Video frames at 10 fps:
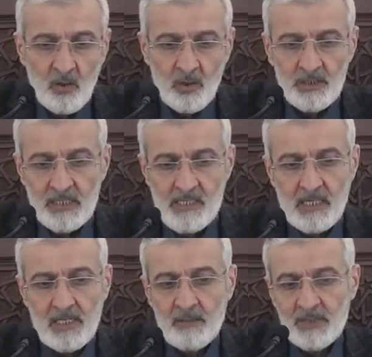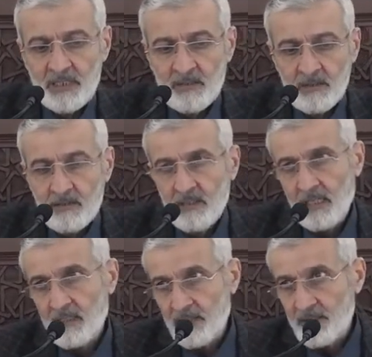onlar zalimlerin
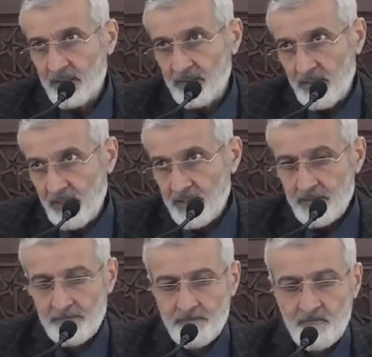ta kendileridirler.